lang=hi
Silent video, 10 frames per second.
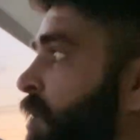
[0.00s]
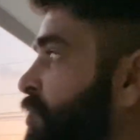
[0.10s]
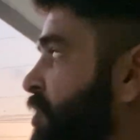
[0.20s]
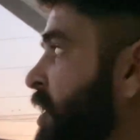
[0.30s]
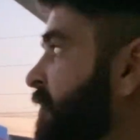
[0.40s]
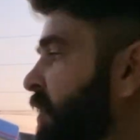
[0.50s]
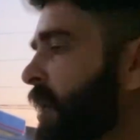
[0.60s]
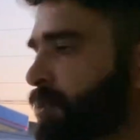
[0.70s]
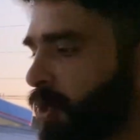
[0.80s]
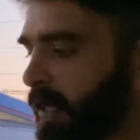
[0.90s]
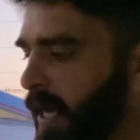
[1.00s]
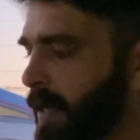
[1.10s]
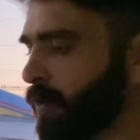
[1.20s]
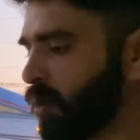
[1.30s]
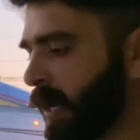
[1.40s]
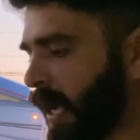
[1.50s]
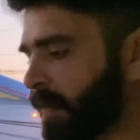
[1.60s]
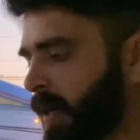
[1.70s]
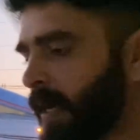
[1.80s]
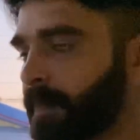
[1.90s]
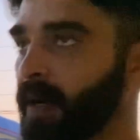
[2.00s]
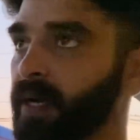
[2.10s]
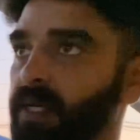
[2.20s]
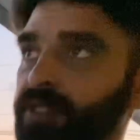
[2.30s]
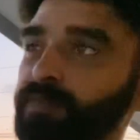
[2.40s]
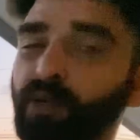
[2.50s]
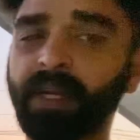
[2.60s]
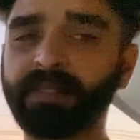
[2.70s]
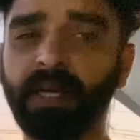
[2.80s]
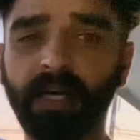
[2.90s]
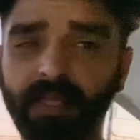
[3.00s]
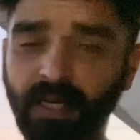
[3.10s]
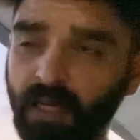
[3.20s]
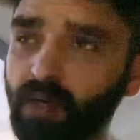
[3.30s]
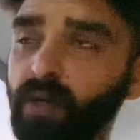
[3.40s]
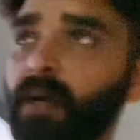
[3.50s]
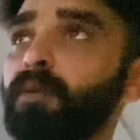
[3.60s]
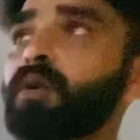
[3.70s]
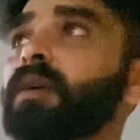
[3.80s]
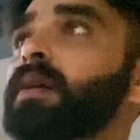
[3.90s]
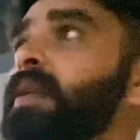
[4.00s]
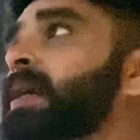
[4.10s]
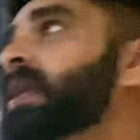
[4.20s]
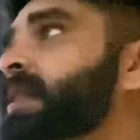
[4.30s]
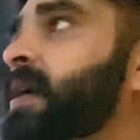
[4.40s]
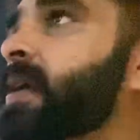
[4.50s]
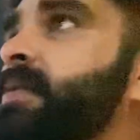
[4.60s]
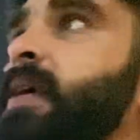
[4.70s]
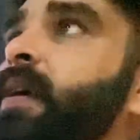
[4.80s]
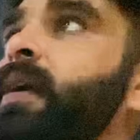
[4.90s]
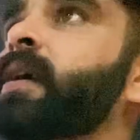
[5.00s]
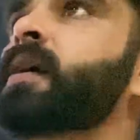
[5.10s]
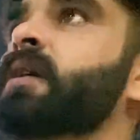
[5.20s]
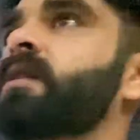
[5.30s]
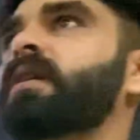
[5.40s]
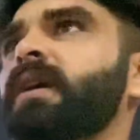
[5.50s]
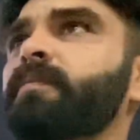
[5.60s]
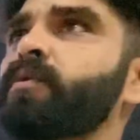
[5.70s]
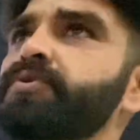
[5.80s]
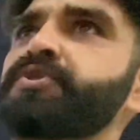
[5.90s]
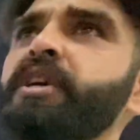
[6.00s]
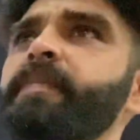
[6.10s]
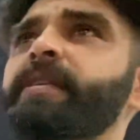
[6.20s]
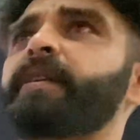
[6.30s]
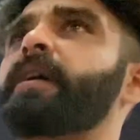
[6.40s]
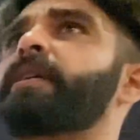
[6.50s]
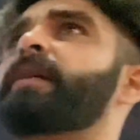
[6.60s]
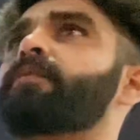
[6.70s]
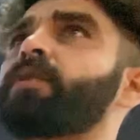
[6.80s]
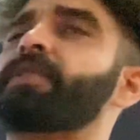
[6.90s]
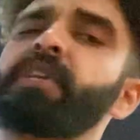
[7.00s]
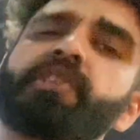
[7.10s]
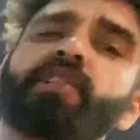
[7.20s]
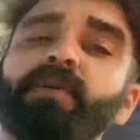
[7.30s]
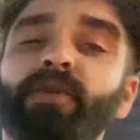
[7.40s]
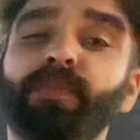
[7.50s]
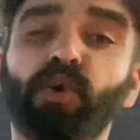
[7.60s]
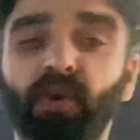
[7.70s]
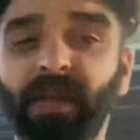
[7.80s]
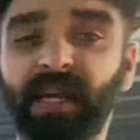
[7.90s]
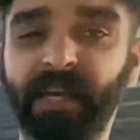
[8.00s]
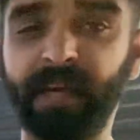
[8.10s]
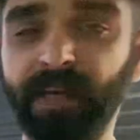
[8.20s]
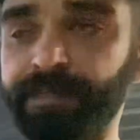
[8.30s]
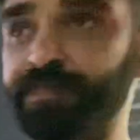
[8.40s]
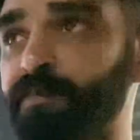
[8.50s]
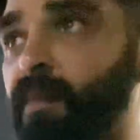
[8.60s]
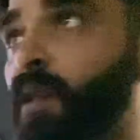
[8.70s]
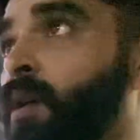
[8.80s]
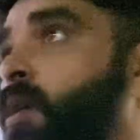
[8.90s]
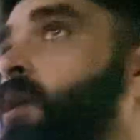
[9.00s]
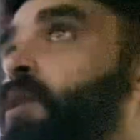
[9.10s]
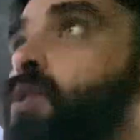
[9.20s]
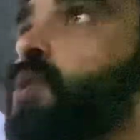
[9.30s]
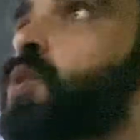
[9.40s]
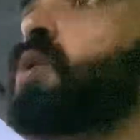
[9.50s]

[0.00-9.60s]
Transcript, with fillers: जी फ्रेंड्स तो टाइम हो रहा है हमारे पास पौने सात का और हम लोग निकले थे घर से ऑलमोस्ट छः बजे के करीब और इतनी जल्दी मुझे भूख भी लग गई है तो